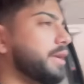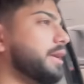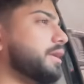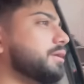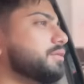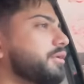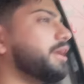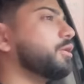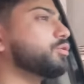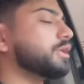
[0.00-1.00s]
है
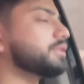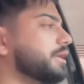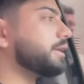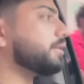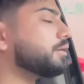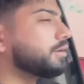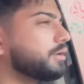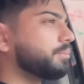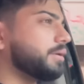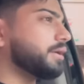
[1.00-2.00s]
ट्रीट हो जाता है
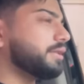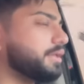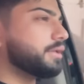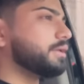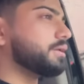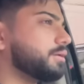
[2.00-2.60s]
मगर ये के